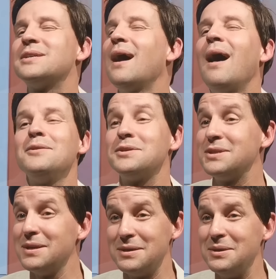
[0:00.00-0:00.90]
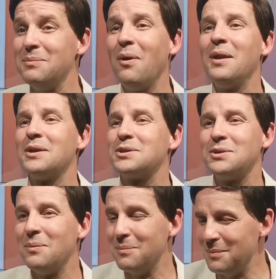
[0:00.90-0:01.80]
Пожалуйста, тем более,
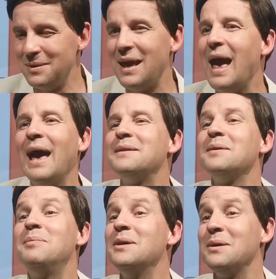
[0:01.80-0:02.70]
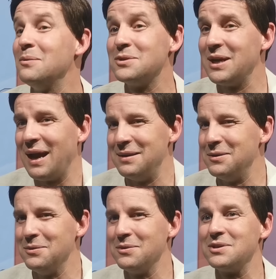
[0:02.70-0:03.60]
что мне это было уже
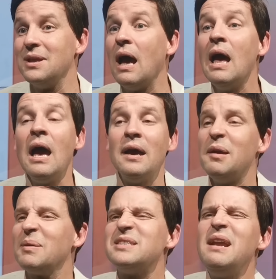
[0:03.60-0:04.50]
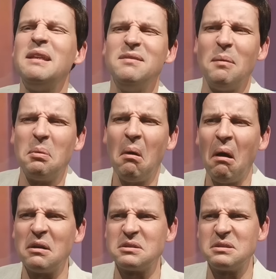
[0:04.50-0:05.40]
не нужно. И последний
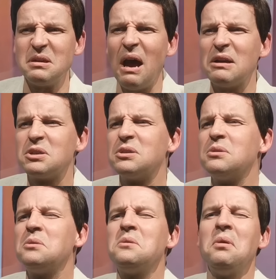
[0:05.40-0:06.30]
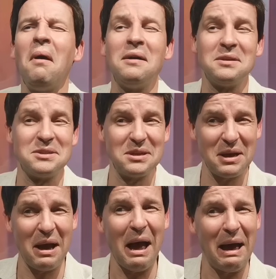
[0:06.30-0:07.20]
вопрос, а что это
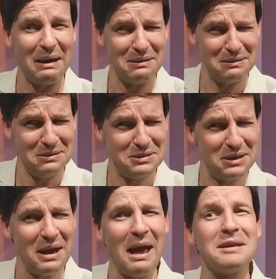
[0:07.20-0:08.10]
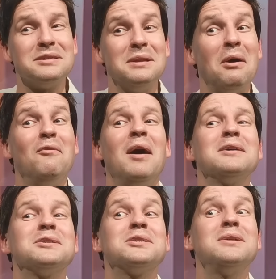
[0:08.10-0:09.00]
за такая интересная у
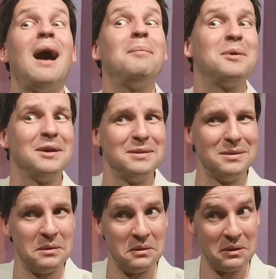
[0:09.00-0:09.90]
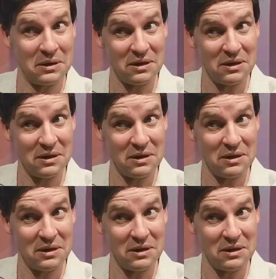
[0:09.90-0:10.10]
вас шапка на